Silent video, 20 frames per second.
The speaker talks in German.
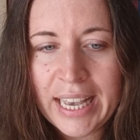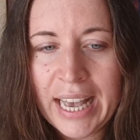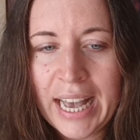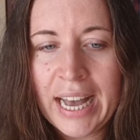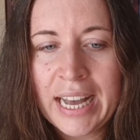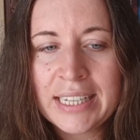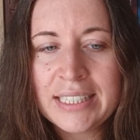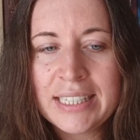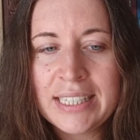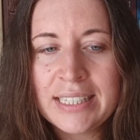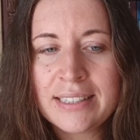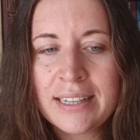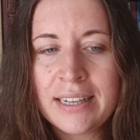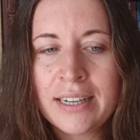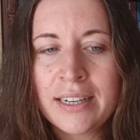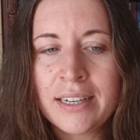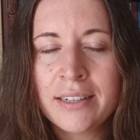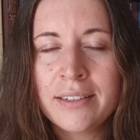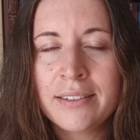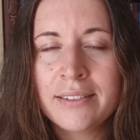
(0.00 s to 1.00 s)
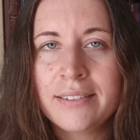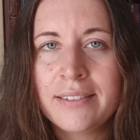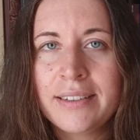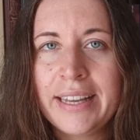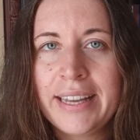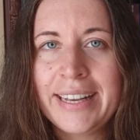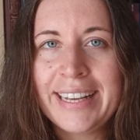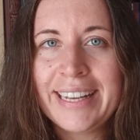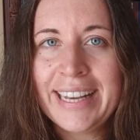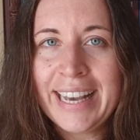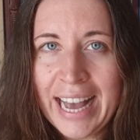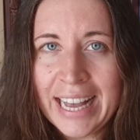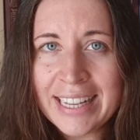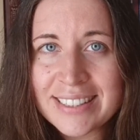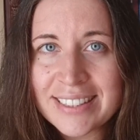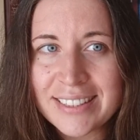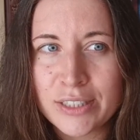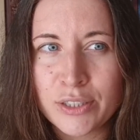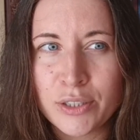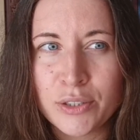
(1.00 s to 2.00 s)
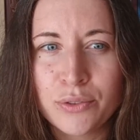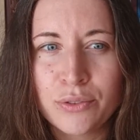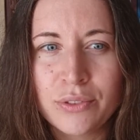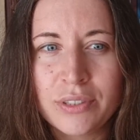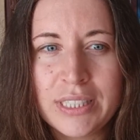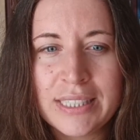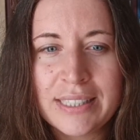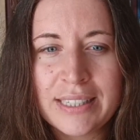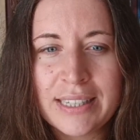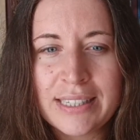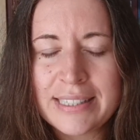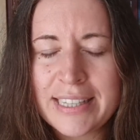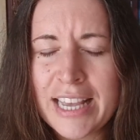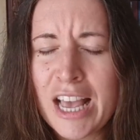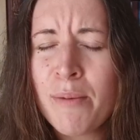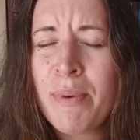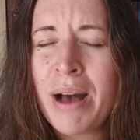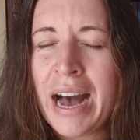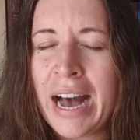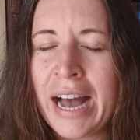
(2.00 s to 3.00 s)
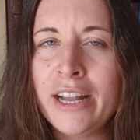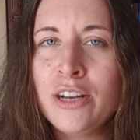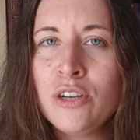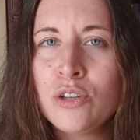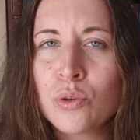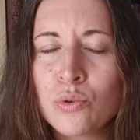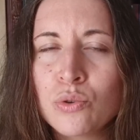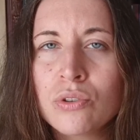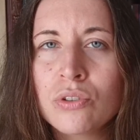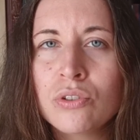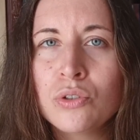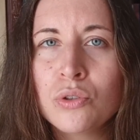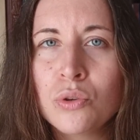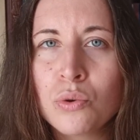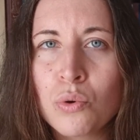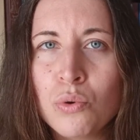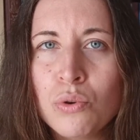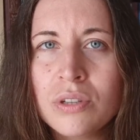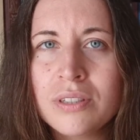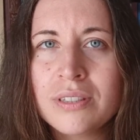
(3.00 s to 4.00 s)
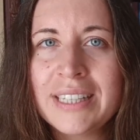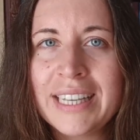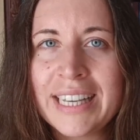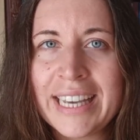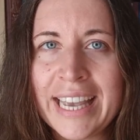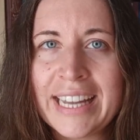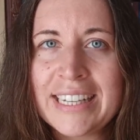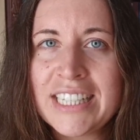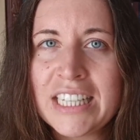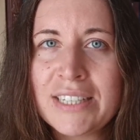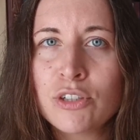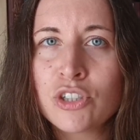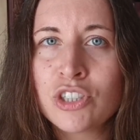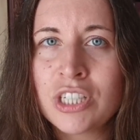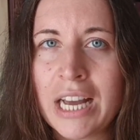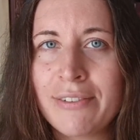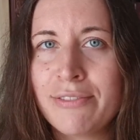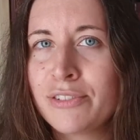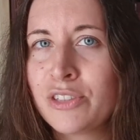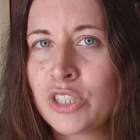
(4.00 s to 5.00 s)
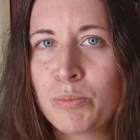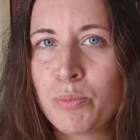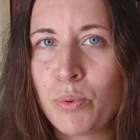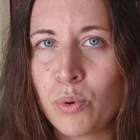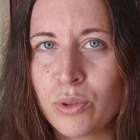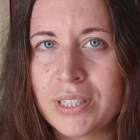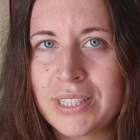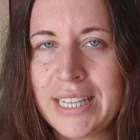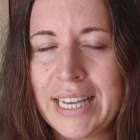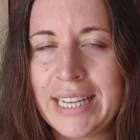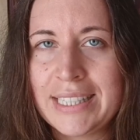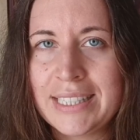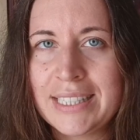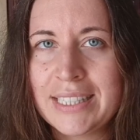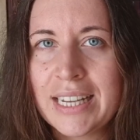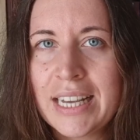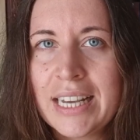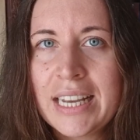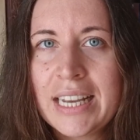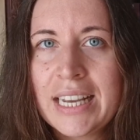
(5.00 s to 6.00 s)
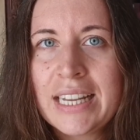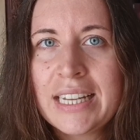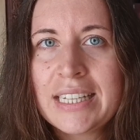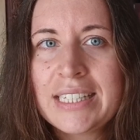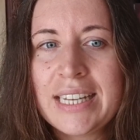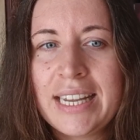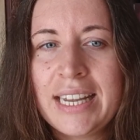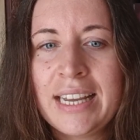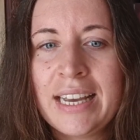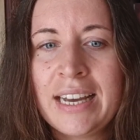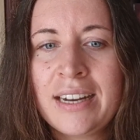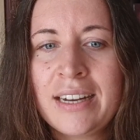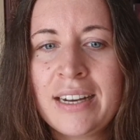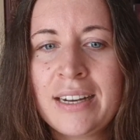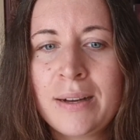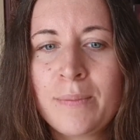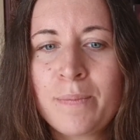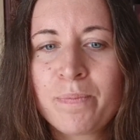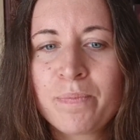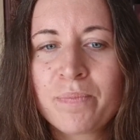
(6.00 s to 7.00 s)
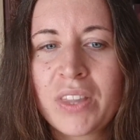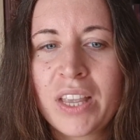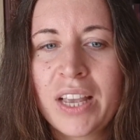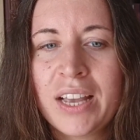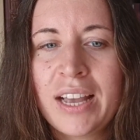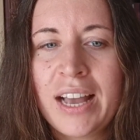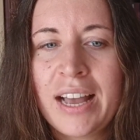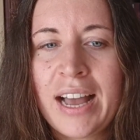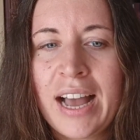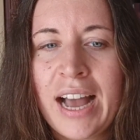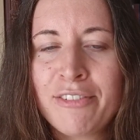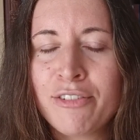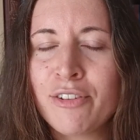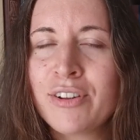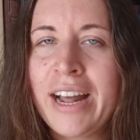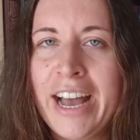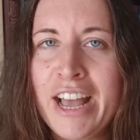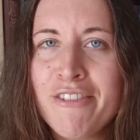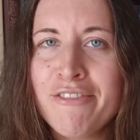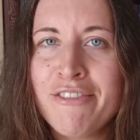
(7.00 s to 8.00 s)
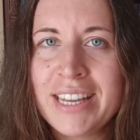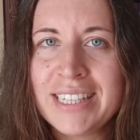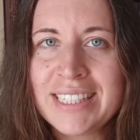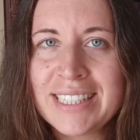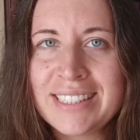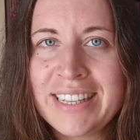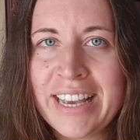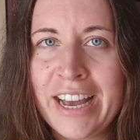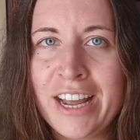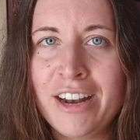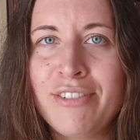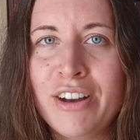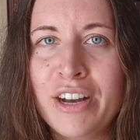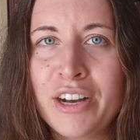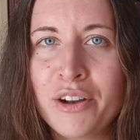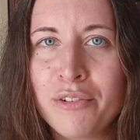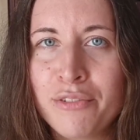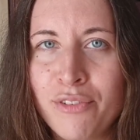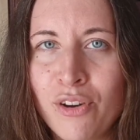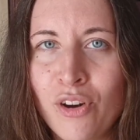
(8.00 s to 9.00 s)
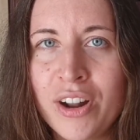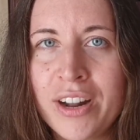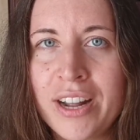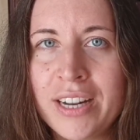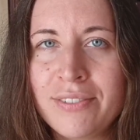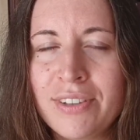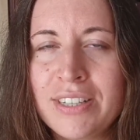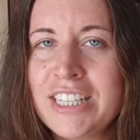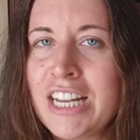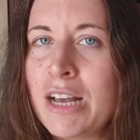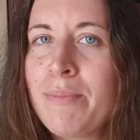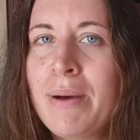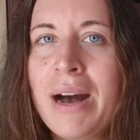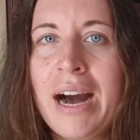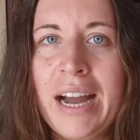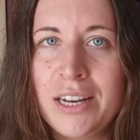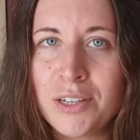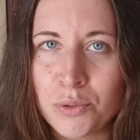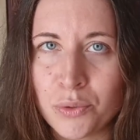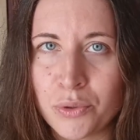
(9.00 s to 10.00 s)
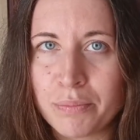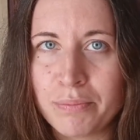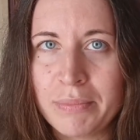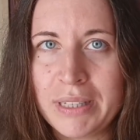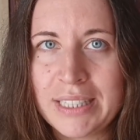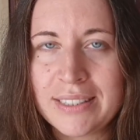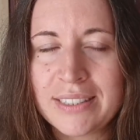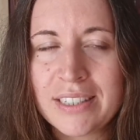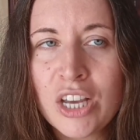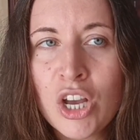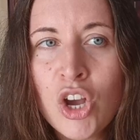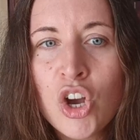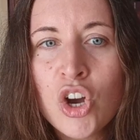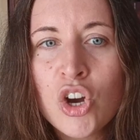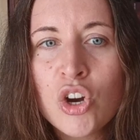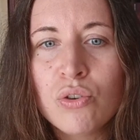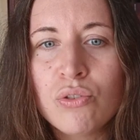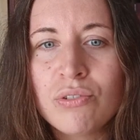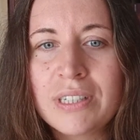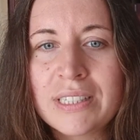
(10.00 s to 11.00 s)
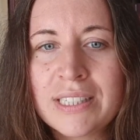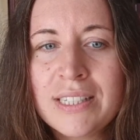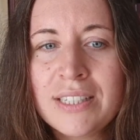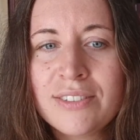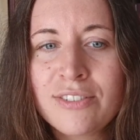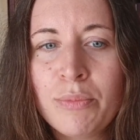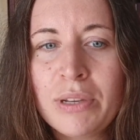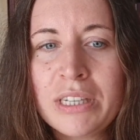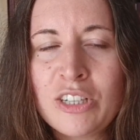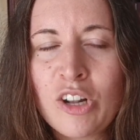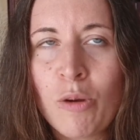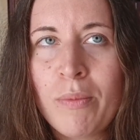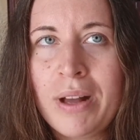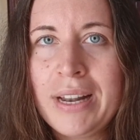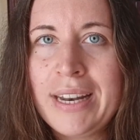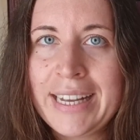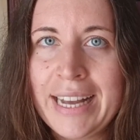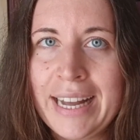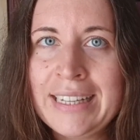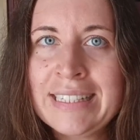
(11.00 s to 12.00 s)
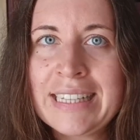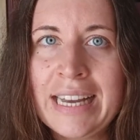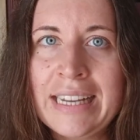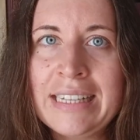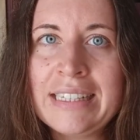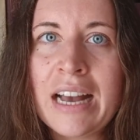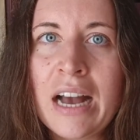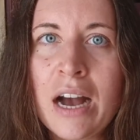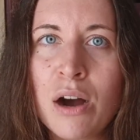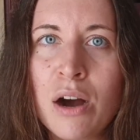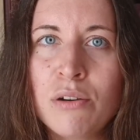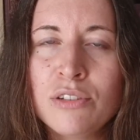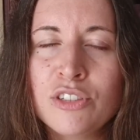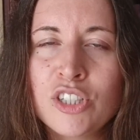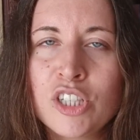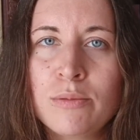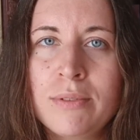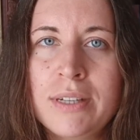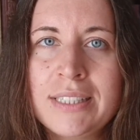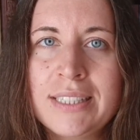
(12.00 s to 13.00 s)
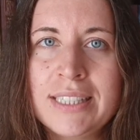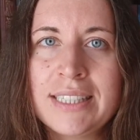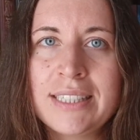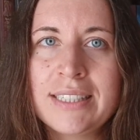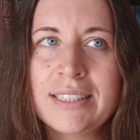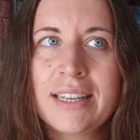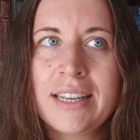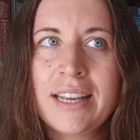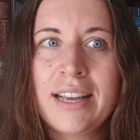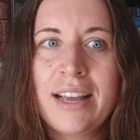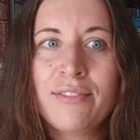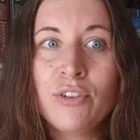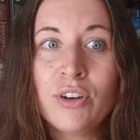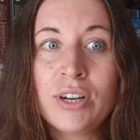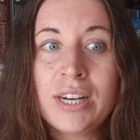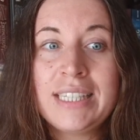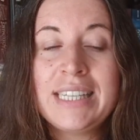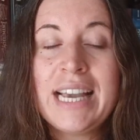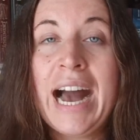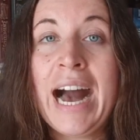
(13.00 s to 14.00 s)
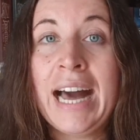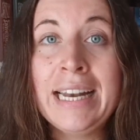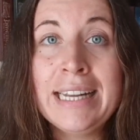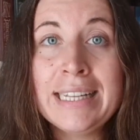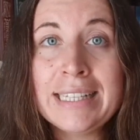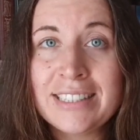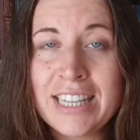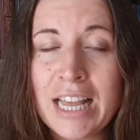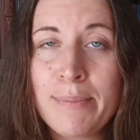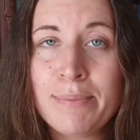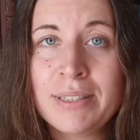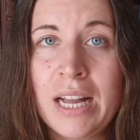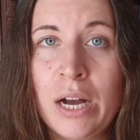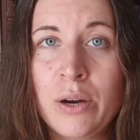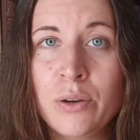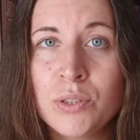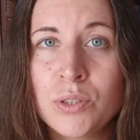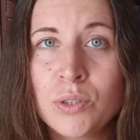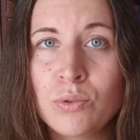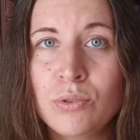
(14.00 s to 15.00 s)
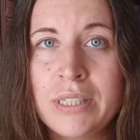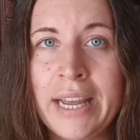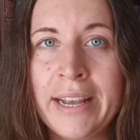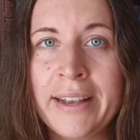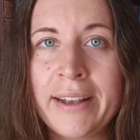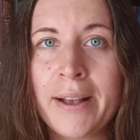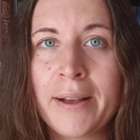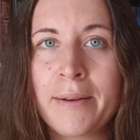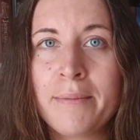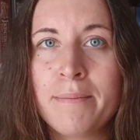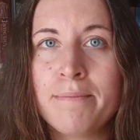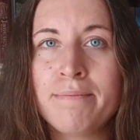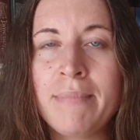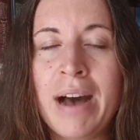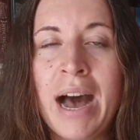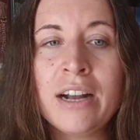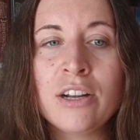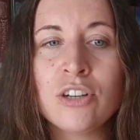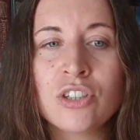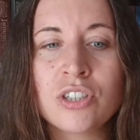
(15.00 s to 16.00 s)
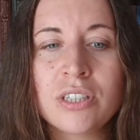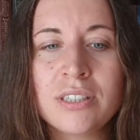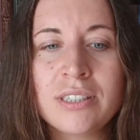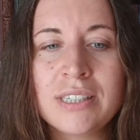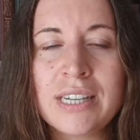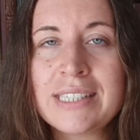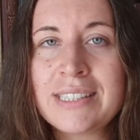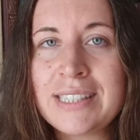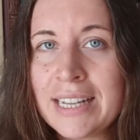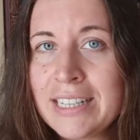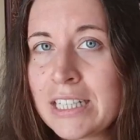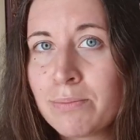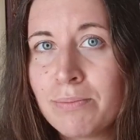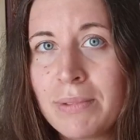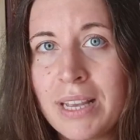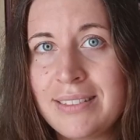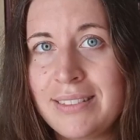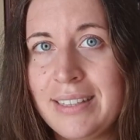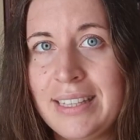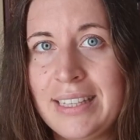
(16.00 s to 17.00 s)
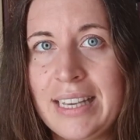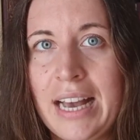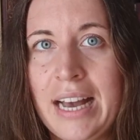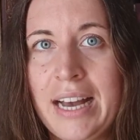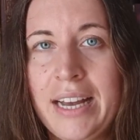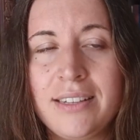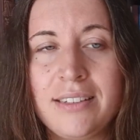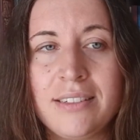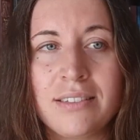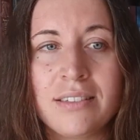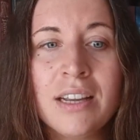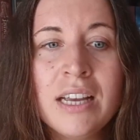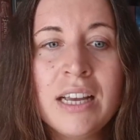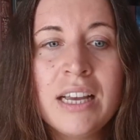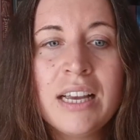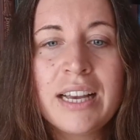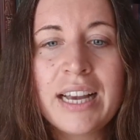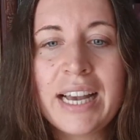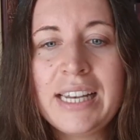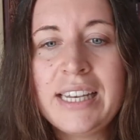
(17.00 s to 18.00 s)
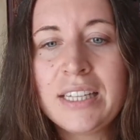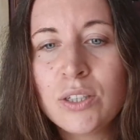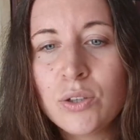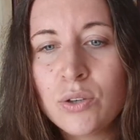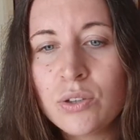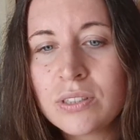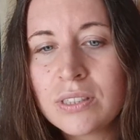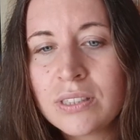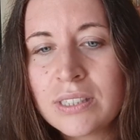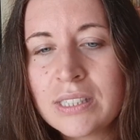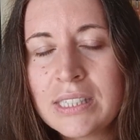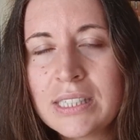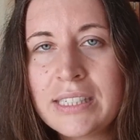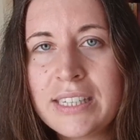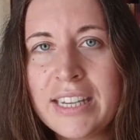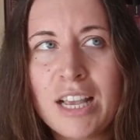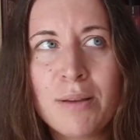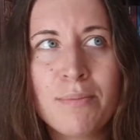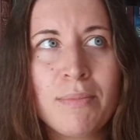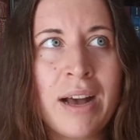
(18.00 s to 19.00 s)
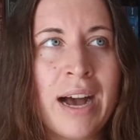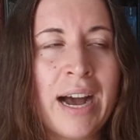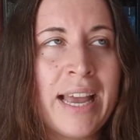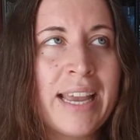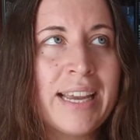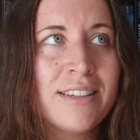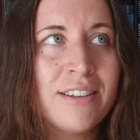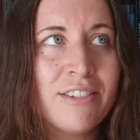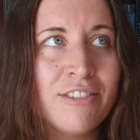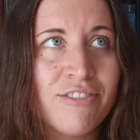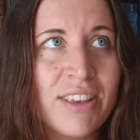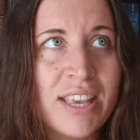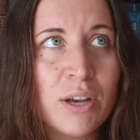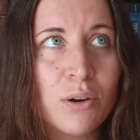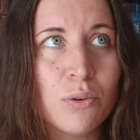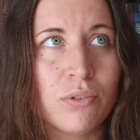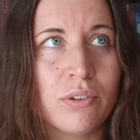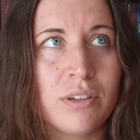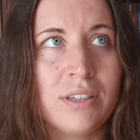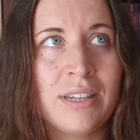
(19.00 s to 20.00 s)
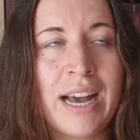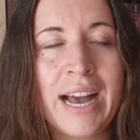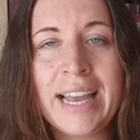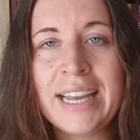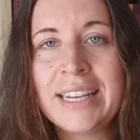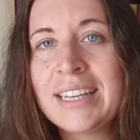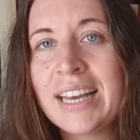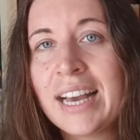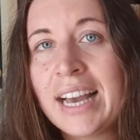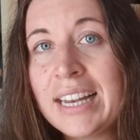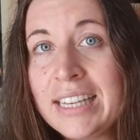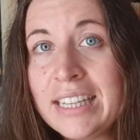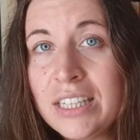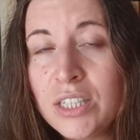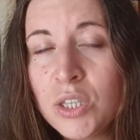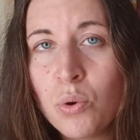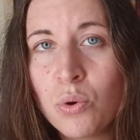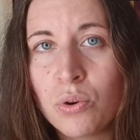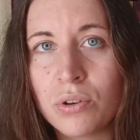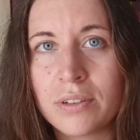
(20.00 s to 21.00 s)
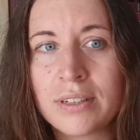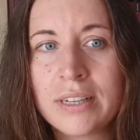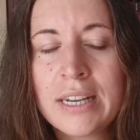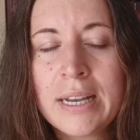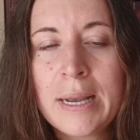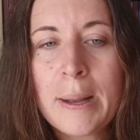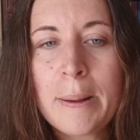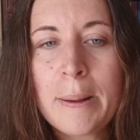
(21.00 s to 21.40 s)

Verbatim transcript: gerade dieser Krasse und dieser sehr beeindruckende, große, kreative Schaffensprozess, der von High Fantasy einfach gefordert wird, der beeindruckt mich. Und es ist für mich nochmal eine ganz andere Hausnummer, sich wirklich alles selbst auszudenken, magische Gesetzmäßigkeiten, religiöse Systeme, eigene Währungen, eigene Religionen